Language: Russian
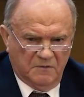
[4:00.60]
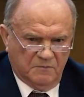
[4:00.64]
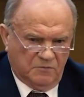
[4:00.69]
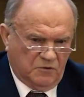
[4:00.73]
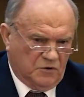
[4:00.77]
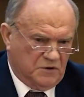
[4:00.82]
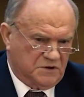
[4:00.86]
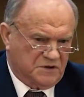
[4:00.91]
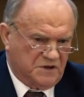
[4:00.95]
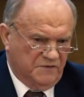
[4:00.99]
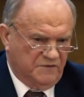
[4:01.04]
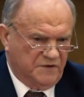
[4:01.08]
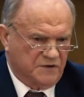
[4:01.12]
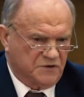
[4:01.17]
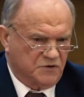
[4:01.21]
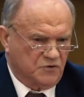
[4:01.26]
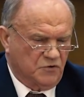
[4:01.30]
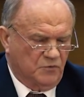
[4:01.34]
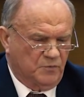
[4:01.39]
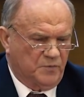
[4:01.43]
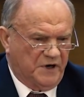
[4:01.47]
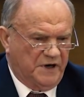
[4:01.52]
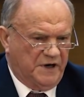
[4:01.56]
После
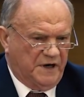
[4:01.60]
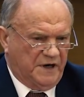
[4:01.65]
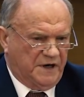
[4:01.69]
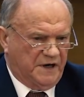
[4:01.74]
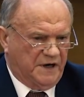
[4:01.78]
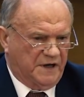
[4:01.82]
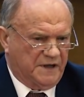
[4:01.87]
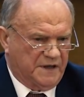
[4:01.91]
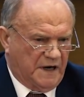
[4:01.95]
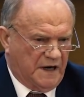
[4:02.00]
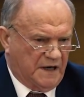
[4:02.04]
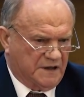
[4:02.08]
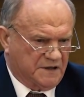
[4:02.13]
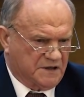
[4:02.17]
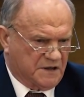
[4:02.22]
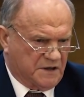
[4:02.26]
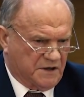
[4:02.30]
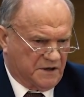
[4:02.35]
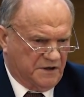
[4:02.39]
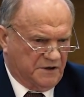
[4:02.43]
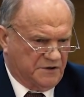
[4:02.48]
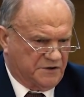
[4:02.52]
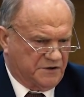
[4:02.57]
выступления на
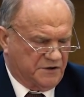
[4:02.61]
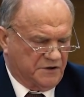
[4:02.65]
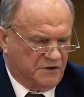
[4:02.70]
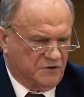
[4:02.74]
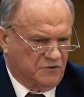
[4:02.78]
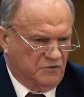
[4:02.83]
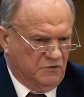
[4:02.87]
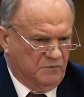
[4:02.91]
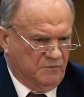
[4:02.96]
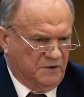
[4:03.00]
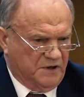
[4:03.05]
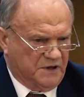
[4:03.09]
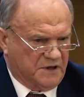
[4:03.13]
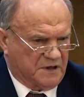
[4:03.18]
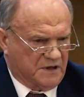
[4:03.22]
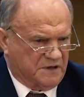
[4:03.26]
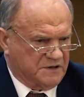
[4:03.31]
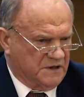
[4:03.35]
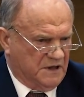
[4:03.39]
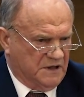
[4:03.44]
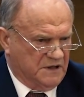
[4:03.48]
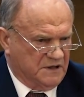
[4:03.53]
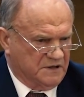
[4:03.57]
открытии Думы,
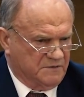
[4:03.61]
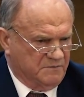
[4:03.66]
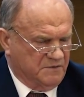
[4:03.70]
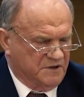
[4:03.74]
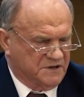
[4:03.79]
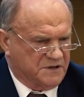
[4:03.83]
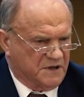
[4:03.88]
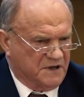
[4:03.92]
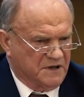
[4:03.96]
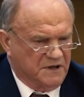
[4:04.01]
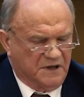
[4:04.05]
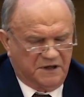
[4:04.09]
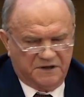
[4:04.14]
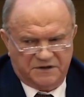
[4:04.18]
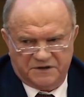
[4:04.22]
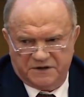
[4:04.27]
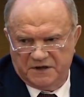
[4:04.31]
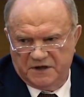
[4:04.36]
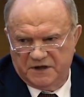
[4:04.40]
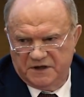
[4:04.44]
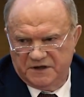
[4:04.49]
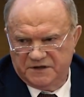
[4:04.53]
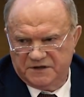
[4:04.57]
казалось бы,
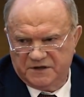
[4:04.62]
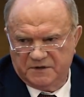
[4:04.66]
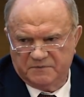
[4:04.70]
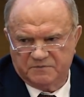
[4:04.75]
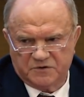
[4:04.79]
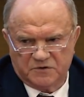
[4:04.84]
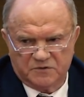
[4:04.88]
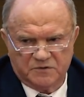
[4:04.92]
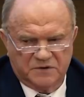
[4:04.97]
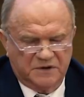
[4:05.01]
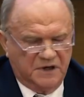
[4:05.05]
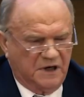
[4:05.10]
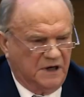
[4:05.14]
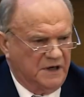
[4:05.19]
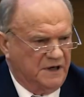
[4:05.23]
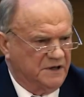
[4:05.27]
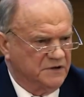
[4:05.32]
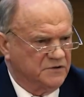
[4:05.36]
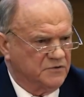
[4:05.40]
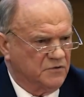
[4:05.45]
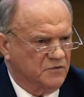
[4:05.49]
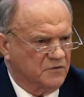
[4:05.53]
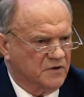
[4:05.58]
согласились,
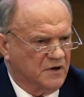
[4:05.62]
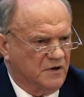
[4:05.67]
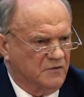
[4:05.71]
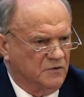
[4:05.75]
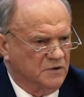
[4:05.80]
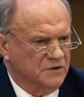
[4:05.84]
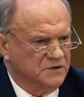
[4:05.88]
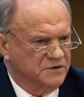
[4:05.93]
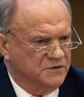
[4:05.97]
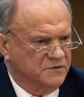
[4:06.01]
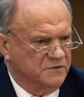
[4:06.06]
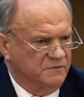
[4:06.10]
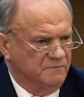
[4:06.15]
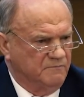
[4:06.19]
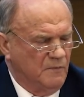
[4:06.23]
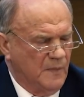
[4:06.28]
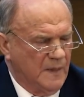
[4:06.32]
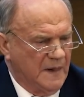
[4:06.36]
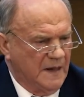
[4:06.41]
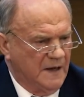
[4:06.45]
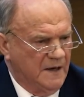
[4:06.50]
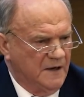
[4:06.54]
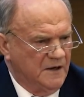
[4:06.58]
обсуждали и с руководством.
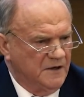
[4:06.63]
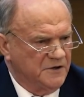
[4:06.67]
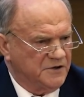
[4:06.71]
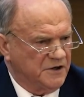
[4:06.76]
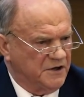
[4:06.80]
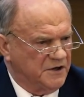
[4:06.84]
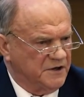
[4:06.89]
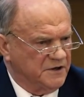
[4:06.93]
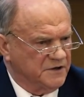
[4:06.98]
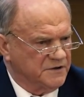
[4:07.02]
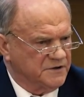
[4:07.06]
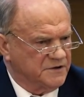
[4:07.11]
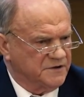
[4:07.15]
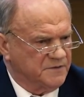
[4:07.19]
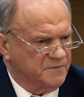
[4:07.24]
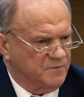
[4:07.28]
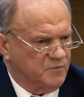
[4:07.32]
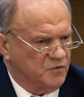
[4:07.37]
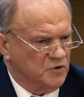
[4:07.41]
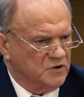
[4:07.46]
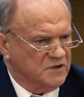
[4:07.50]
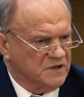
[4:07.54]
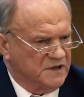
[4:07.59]
Через
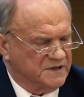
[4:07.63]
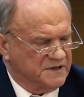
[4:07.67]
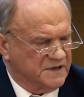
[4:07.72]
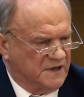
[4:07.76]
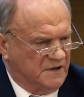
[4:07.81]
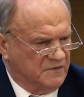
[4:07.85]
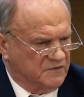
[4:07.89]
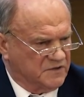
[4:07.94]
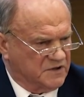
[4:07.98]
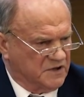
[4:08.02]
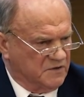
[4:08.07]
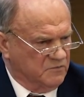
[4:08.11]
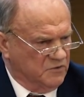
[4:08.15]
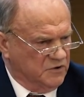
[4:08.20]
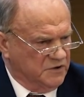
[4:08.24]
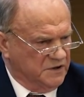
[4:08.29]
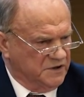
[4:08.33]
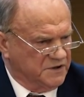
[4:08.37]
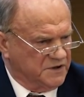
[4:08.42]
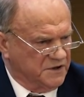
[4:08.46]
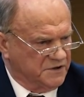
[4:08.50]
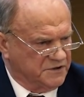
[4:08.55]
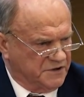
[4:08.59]
послезавтра
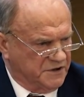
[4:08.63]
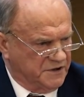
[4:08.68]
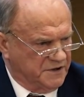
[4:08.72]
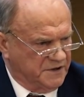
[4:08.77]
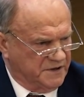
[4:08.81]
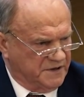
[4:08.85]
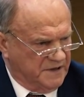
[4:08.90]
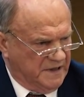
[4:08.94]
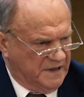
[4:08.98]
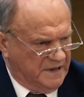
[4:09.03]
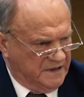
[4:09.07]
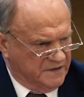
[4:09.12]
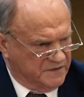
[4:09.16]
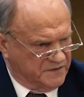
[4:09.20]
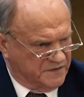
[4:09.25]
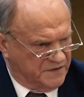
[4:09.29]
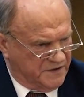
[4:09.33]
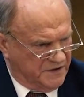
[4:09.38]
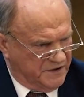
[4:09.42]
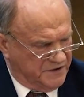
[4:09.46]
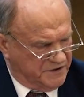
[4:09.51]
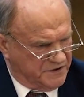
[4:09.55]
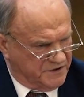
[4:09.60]
будет очередная
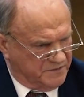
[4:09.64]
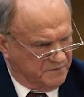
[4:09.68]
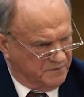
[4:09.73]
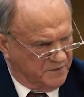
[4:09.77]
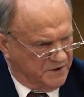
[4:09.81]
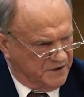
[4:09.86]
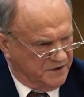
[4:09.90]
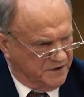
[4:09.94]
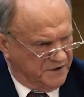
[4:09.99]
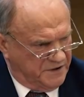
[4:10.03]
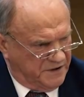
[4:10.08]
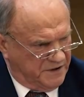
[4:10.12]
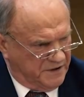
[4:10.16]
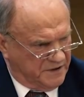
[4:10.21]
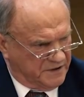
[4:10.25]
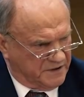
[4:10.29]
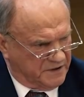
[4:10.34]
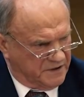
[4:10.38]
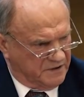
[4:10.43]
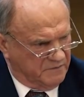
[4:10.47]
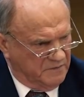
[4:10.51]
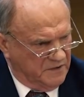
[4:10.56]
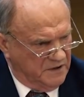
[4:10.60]
встреча с
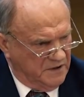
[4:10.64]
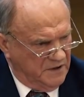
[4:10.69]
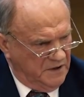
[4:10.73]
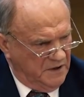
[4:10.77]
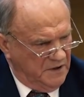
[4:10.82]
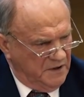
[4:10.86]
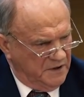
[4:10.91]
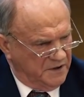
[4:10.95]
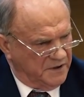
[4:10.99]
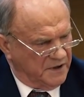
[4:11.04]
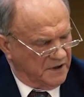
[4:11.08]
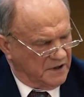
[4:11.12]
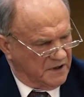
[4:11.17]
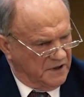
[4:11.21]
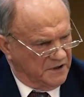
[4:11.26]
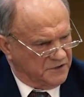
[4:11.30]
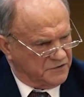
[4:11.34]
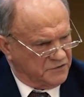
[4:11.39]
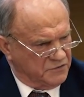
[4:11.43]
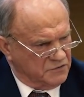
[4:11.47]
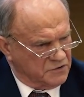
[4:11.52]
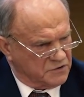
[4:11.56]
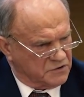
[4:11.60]
президентом. Я
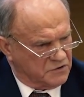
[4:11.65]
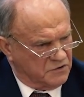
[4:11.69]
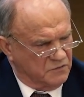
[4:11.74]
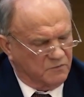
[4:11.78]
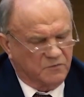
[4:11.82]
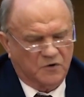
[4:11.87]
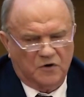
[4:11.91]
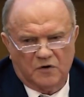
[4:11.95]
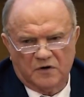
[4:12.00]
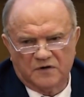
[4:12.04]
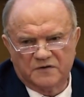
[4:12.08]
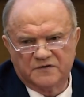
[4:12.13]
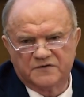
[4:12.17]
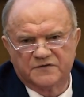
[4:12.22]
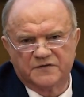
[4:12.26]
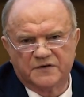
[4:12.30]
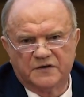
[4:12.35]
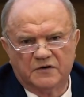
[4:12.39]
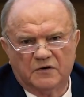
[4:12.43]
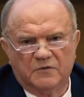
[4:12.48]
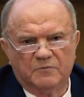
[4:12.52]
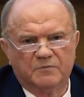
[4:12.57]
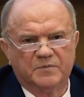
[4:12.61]
хочу, чтобы он в
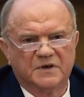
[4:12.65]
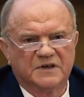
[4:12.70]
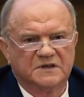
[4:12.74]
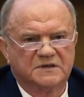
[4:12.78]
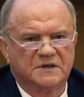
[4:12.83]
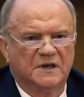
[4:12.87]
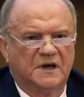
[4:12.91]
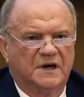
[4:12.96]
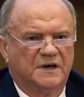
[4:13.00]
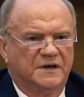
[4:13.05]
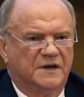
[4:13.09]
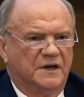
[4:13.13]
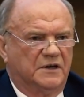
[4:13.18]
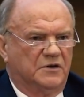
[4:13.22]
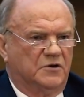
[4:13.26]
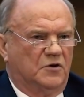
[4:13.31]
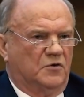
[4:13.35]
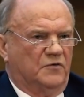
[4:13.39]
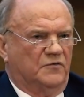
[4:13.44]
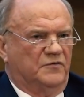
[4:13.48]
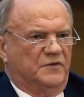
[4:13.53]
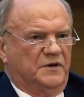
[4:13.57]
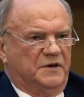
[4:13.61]
своем послании,
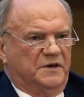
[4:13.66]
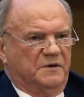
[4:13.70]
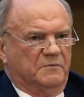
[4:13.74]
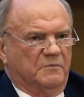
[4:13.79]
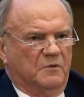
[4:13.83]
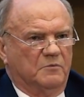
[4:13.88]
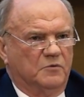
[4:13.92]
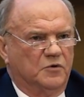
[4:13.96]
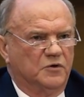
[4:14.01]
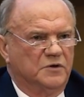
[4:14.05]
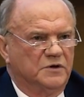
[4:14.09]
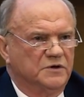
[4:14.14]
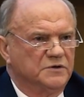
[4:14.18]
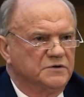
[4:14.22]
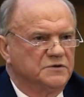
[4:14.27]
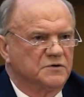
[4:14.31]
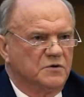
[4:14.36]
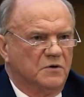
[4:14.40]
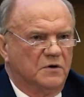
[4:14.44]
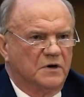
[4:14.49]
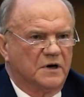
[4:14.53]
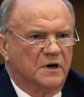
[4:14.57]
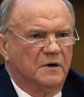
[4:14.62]
но, видимо, будет
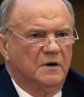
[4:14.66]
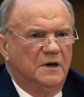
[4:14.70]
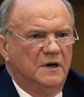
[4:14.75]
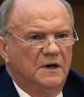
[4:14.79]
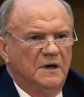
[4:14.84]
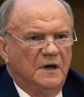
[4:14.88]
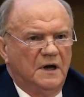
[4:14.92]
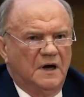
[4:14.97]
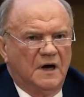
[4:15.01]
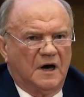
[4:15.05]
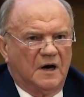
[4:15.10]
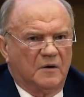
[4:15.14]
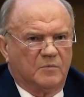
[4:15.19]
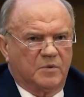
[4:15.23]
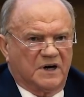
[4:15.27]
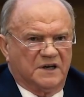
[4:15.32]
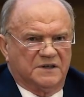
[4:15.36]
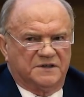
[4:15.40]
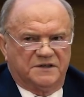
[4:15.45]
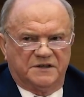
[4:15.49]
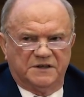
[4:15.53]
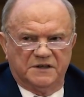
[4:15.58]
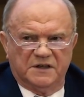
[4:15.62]
скоро,
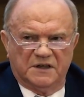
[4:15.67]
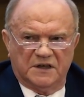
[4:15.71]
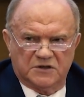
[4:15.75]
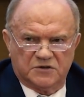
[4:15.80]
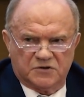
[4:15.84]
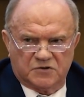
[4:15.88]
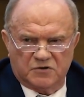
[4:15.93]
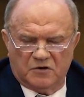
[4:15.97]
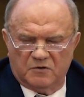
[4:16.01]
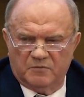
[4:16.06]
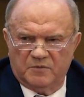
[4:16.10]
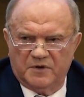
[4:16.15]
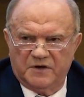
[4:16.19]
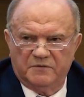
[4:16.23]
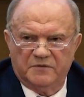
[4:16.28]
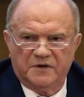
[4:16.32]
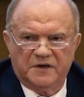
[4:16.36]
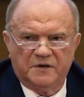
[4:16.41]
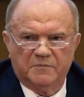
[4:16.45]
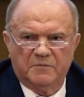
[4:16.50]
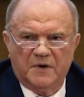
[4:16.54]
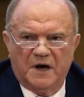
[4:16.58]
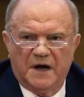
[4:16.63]
обратил особое
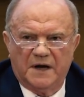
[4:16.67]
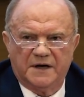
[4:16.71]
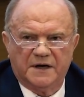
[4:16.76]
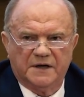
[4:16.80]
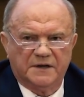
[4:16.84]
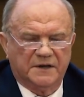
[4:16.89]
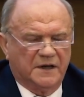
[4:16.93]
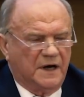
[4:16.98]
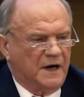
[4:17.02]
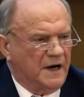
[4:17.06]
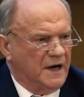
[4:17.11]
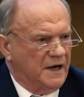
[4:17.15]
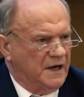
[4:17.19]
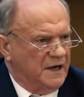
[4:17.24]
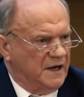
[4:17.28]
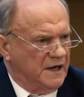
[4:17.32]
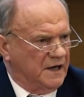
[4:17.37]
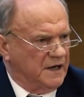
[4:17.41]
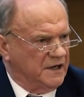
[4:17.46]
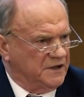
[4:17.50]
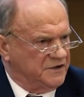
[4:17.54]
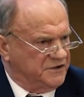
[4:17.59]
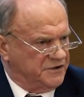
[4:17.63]
внимание на
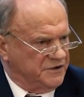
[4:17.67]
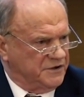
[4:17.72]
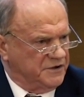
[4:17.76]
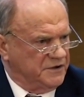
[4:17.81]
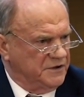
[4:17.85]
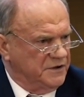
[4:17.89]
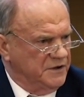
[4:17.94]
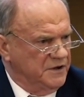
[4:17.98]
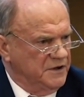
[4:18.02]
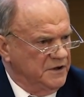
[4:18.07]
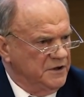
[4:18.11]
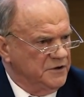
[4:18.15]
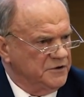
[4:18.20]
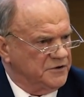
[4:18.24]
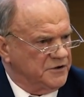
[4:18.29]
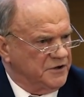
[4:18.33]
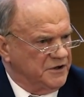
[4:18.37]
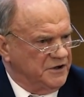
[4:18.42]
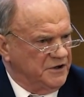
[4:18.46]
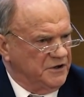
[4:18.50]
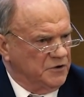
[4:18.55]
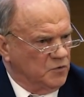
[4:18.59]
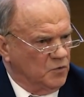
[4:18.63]
эти
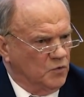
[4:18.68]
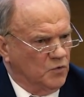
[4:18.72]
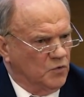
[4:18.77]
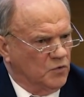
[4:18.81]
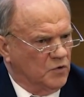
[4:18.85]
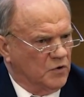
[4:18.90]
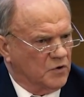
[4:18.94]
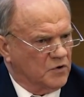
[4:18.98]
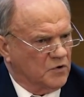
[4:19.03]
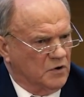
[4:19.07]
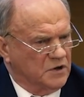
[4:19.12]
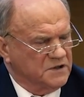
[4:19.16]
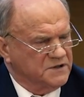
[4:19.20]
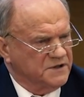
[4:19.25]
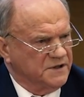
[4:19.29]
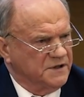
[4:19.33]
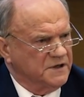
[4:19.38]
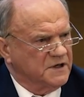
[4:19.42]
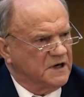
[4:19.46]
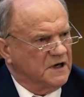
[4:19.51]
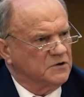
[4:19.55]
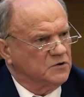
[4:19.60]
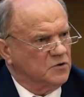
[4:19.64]
три
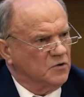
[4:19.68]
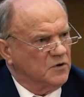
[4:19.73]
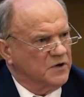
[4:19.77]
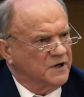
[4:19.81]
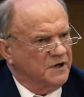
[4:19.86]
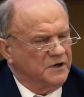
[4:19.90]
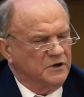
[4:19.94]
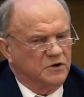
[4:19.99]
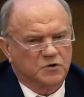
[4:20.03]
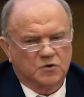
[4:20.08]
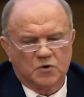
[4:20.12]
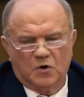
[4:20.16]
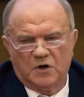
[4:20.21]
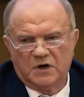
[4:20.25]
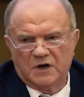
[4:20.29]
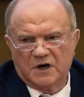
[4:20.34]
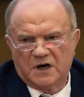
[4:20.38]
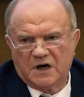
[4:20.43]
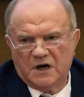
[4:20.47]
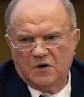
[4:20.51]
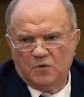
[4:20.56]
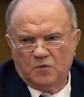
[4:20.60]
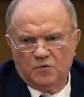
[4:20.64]
угрозы, которые
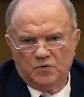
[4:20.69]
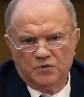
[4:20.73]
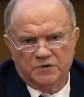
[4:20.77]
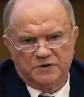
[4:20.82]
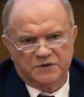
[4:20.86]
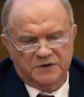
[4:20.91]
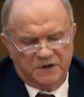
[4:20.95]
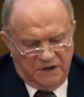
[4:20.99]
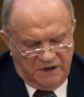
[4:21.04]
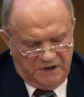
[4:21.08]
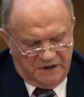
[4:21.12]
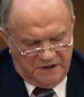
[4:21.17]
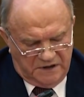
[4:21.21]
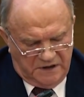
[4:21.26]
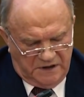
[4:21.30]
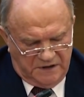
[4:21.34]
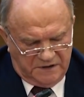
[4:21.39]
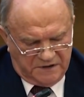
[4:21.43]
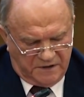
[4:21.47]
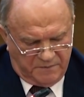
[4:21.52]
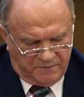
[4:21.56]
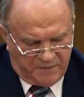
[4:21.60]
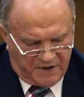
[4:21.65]
только
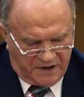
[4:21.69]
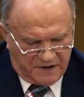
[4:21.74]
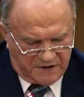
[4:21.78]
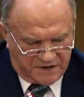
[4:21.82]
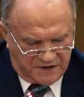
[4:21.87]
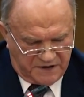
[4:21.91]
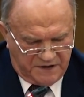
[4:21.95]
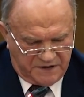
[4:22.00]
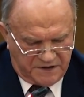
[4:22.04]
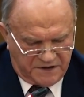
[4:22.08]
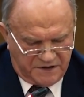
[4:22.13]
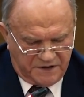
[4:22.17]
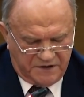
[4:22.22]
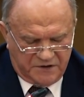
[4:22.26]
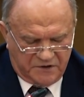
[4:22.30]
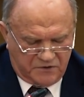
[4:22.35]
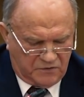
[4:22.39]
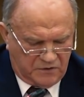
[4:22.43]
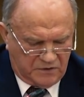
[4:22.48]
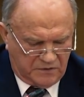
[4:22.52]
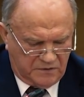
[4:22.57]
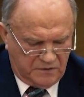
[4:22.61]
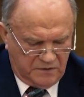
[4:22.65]
усилились за прошедший
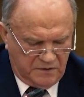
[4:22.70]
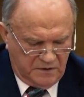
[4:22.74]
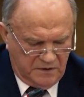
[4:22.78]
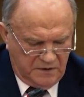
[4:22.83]
год.